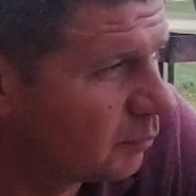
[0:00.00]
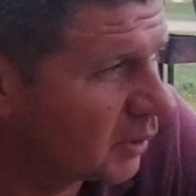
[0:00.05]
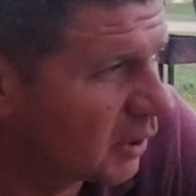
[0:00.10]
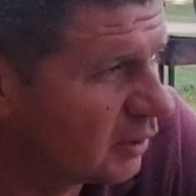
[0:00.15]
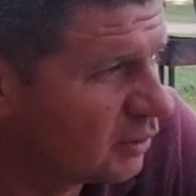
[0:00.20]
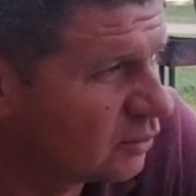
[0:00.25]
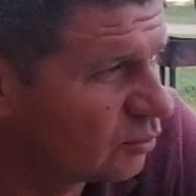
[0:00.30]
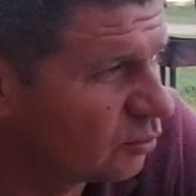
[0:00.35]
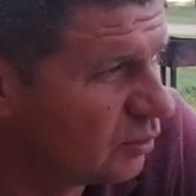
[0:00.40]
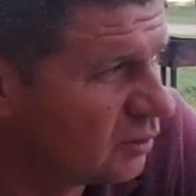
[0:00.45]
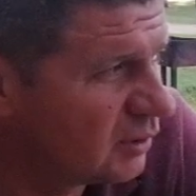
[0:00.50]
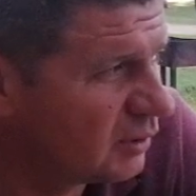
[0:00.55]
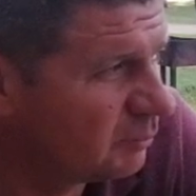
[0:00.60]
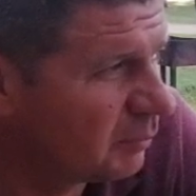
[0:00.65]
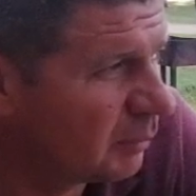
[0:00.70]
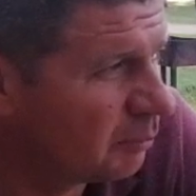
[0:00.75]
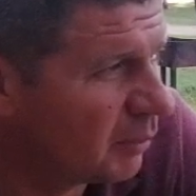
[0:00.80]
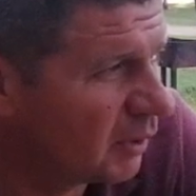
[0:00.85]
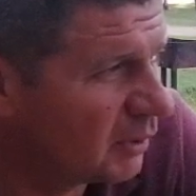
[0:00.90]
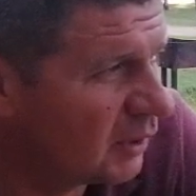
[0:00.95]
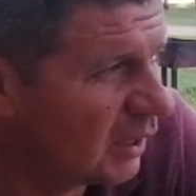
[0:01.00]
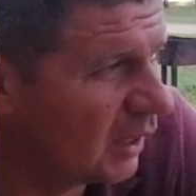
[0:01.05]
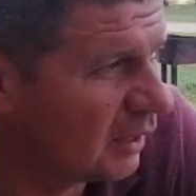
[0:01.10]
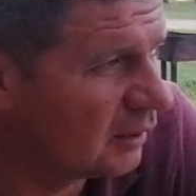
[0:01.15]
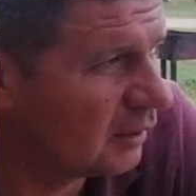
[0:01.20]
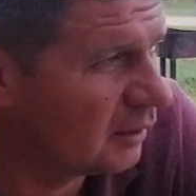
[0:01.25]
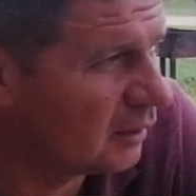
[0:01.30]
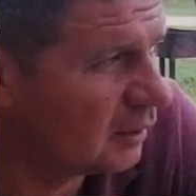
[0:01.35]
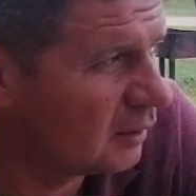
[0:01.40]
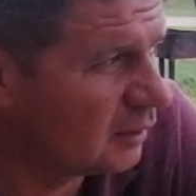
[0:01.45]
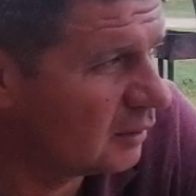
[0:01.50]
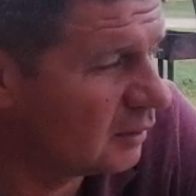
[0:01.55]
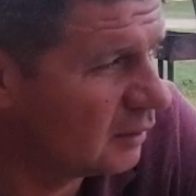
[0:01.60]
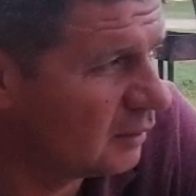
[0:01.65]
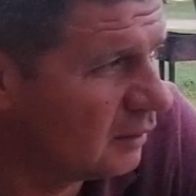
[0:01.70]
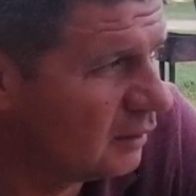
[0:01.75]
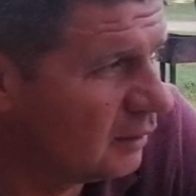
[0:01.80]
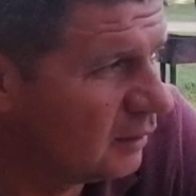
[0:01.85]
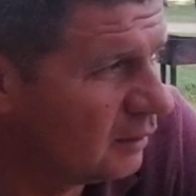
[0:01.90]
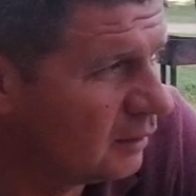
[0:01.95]
происходит попадание
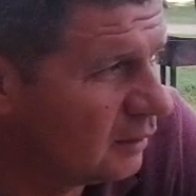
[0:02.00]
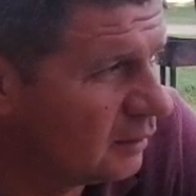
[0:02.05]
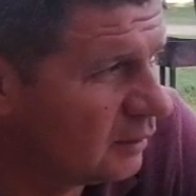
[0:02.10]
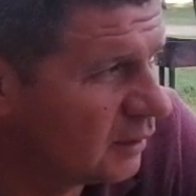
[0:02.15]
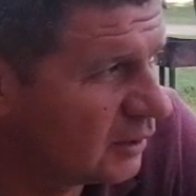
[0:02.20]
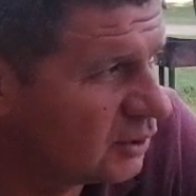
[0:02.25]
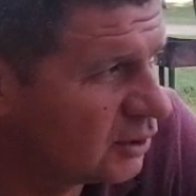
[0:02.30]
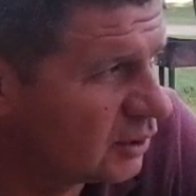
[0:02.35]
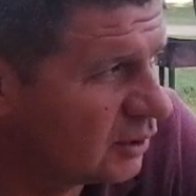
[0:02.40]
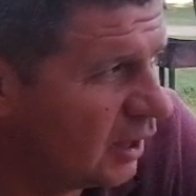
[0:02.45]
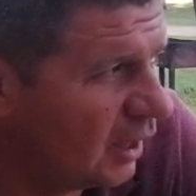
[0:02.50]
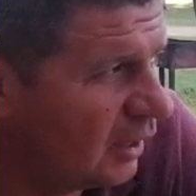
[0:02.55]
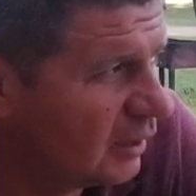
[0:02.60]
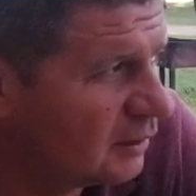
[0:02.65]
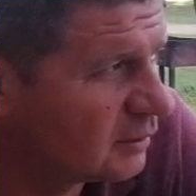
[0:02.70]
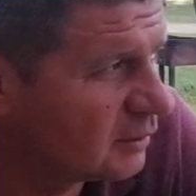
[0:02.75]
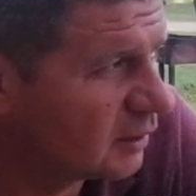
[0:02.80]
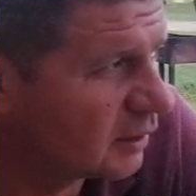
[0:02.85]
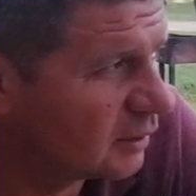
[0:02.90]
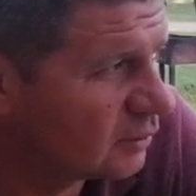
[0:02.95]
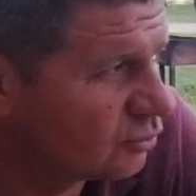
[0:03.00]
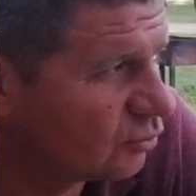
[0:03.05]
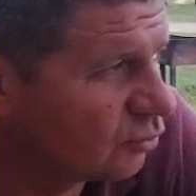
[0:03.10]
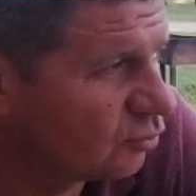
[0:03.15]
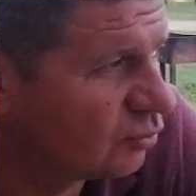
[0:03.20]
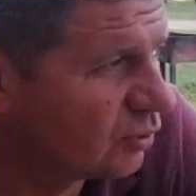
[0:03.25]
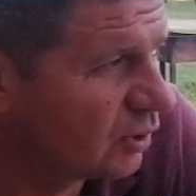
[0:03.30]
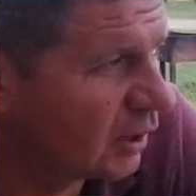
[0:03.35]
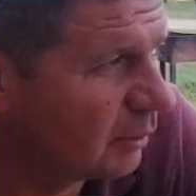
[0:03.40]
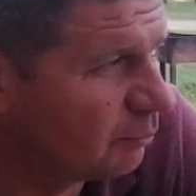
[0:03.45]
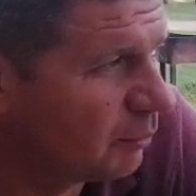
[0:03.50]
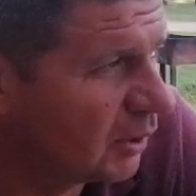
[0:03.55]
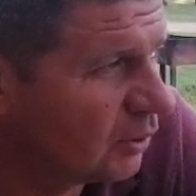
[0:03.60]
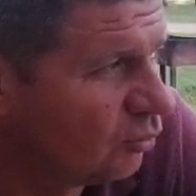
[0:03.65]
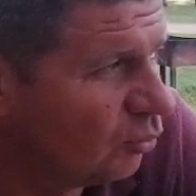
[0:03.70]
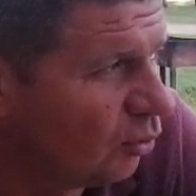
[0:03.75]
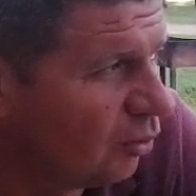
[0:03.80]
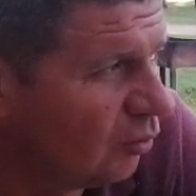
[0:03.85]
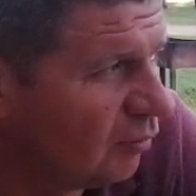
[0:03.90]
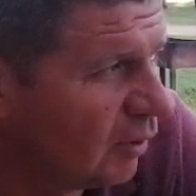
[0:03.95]
и начинается раскрутка
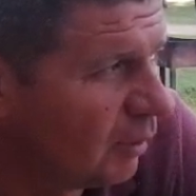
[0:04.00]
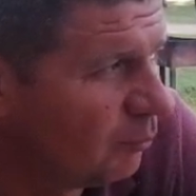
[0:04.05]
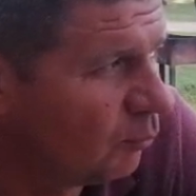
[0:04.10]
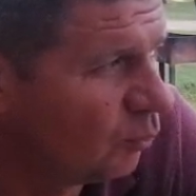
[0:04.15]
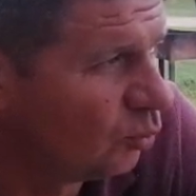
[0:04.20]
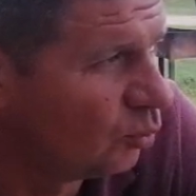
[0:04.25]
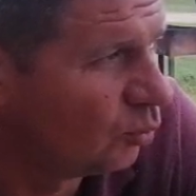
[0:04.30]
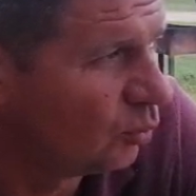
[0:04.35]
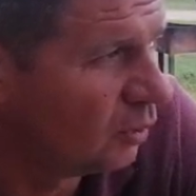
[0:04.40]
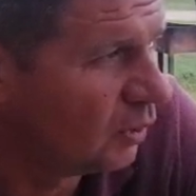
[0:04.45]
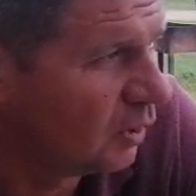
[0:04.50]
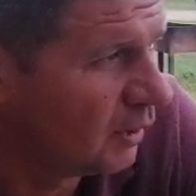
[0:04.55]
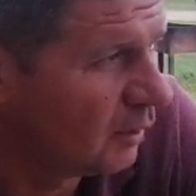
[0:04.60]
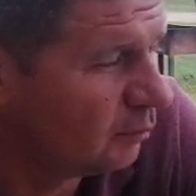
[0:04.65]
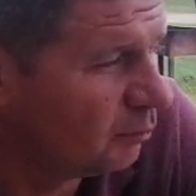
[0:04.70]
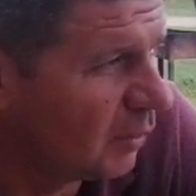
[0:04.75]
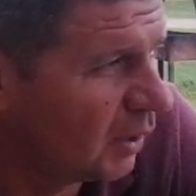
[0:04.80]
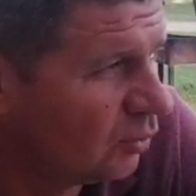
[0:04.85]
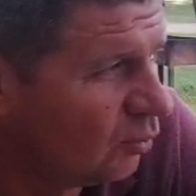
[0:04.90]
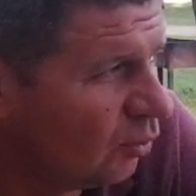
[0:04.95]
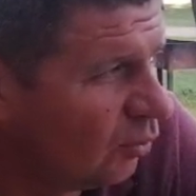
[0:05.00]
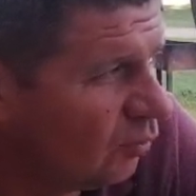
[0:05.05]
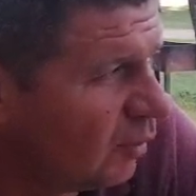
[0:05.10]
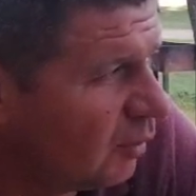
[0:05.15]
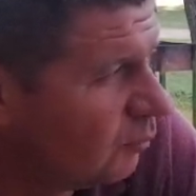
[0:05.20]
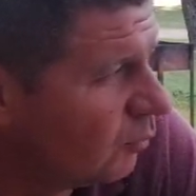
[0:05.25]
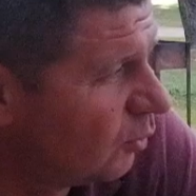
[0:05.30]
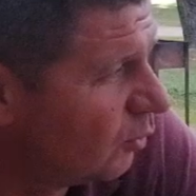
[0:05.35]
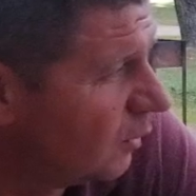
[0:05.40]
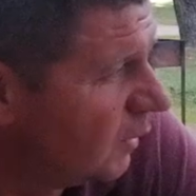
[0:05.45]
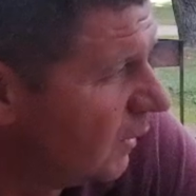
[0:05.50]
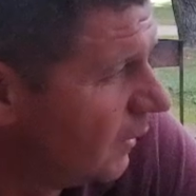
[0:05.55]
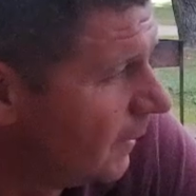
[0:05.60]
по-новому, по-новому.